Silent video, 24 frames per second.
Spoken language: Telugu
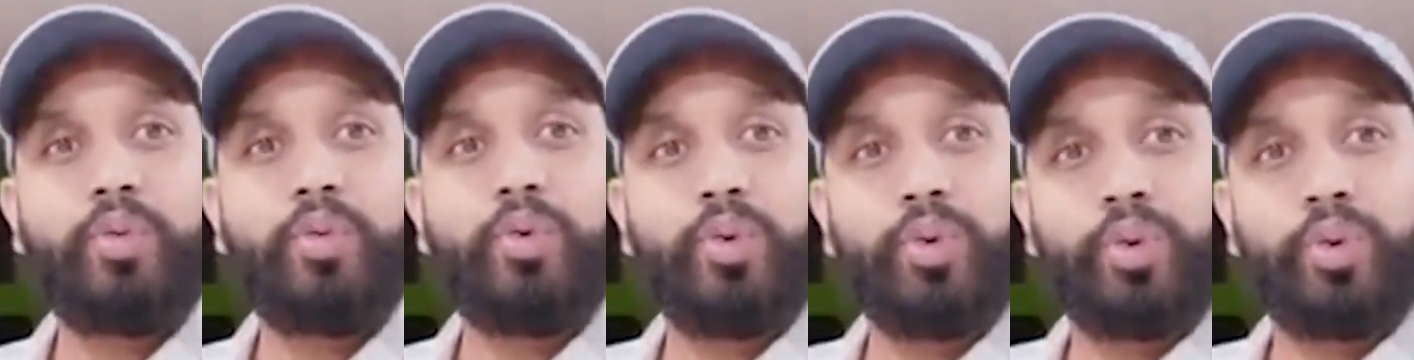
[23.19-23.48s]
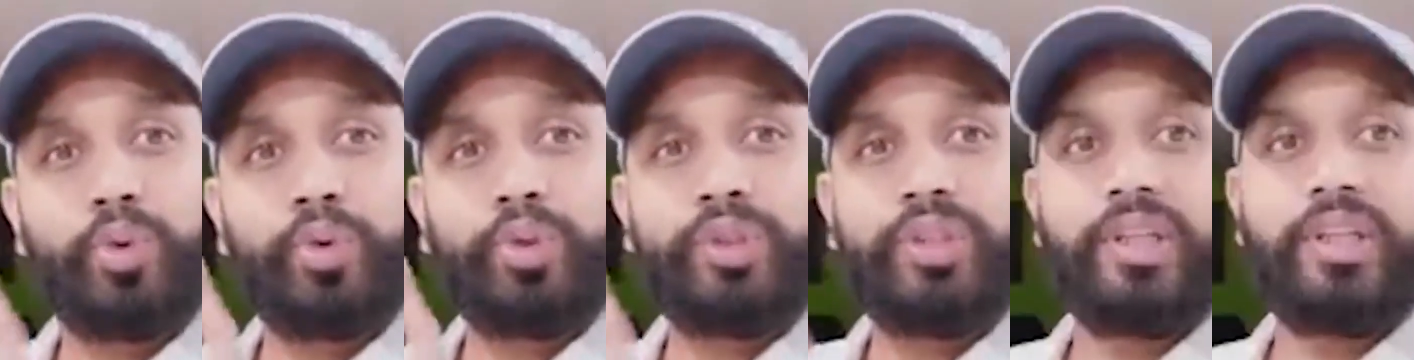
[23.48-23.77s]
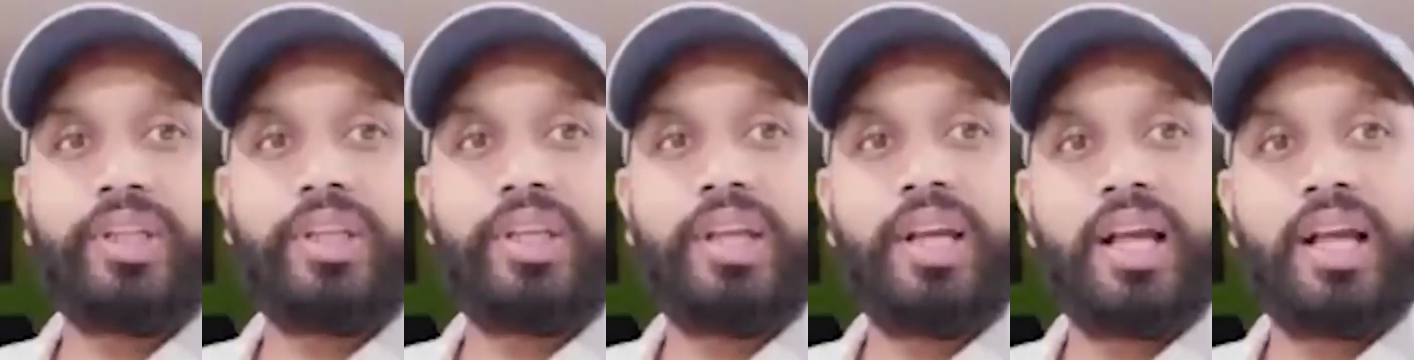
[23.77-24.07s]
ఊరూరు
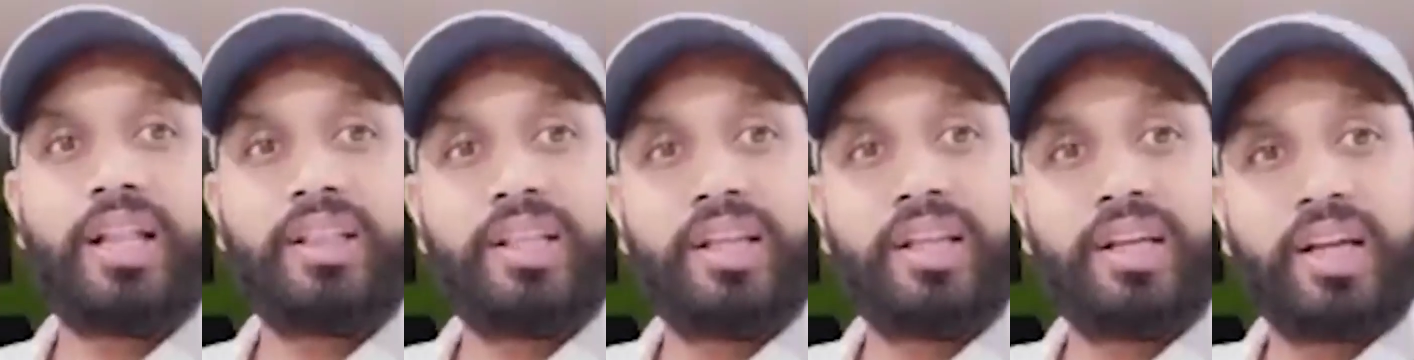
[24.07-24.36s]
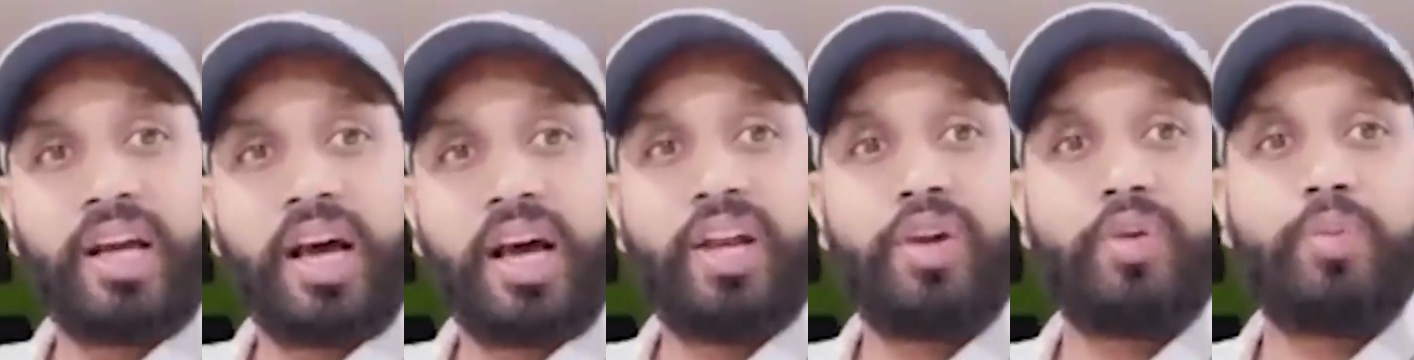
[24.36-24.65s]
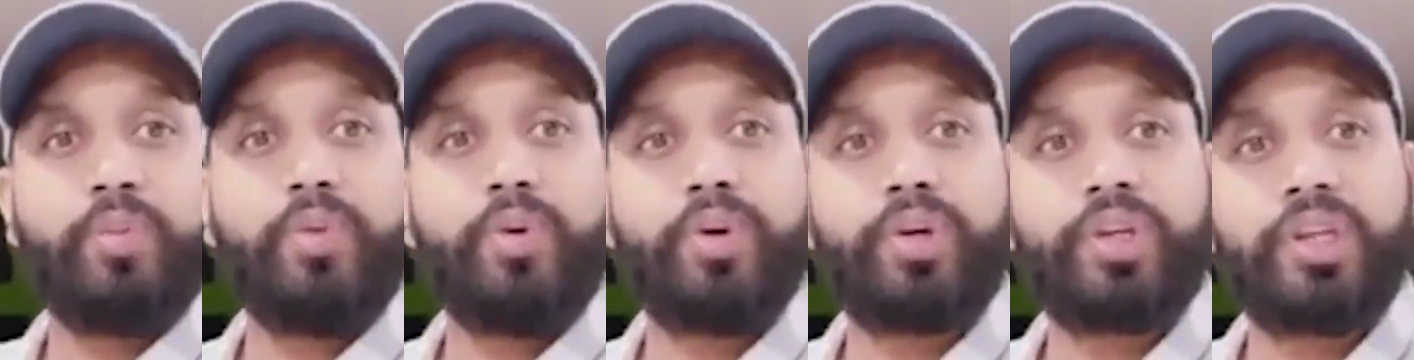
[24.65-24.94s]
తిరిగి అందరి
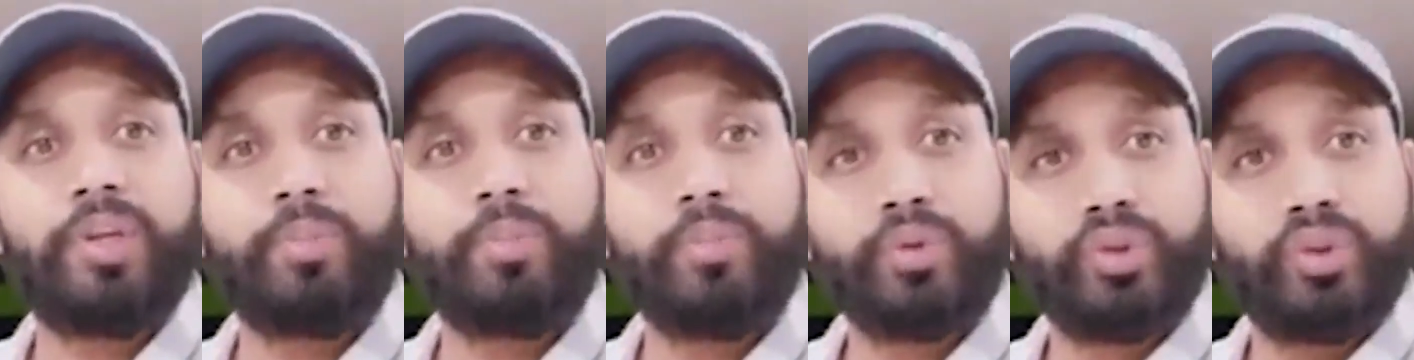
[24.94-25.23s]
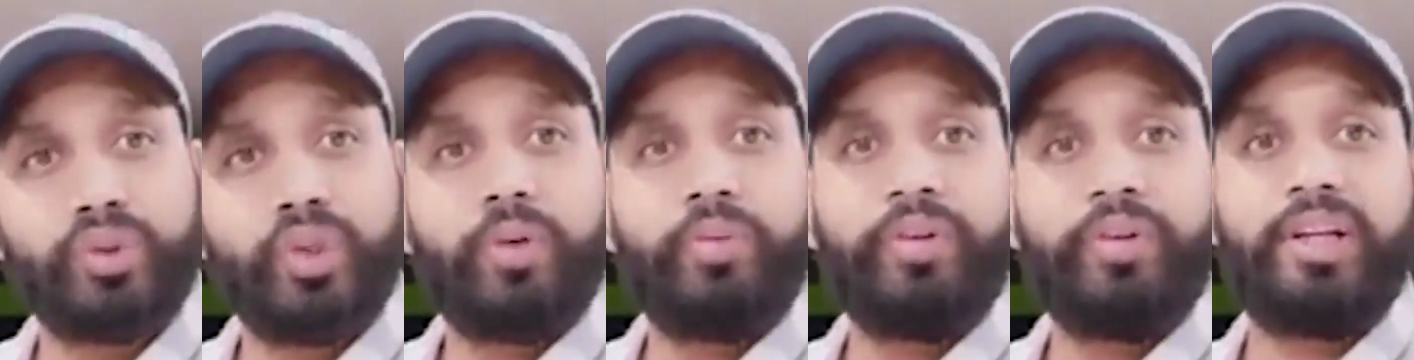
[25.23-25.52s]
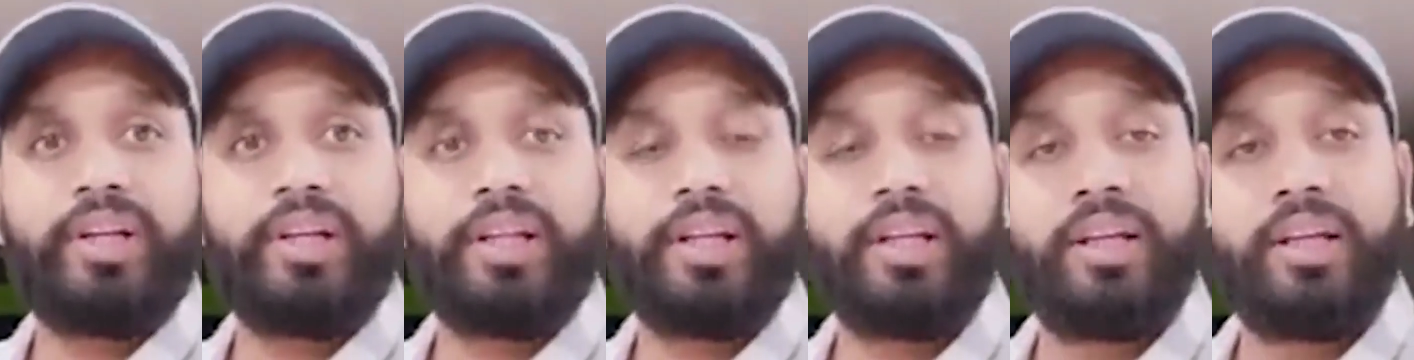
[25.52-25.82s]
కాళ్ళు మొక్కి ముద్దులు
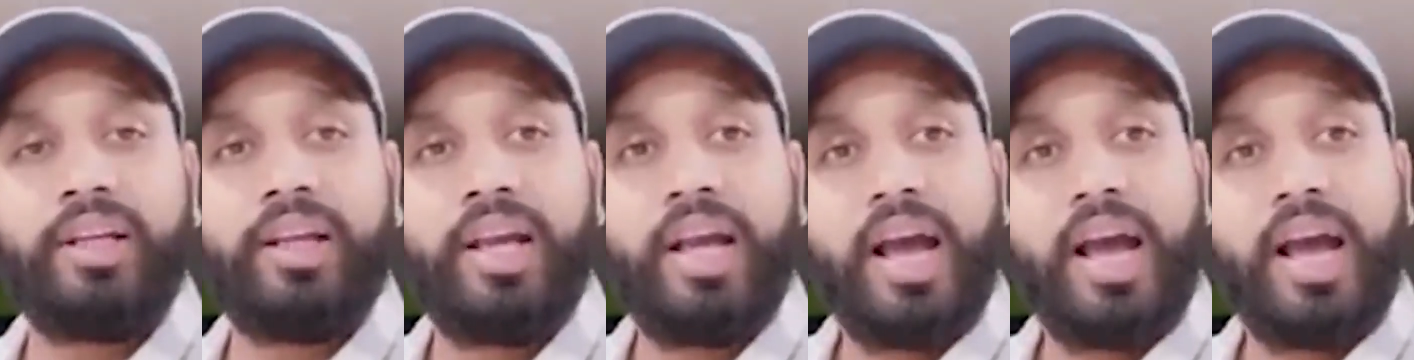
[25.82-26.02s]
పెట్టి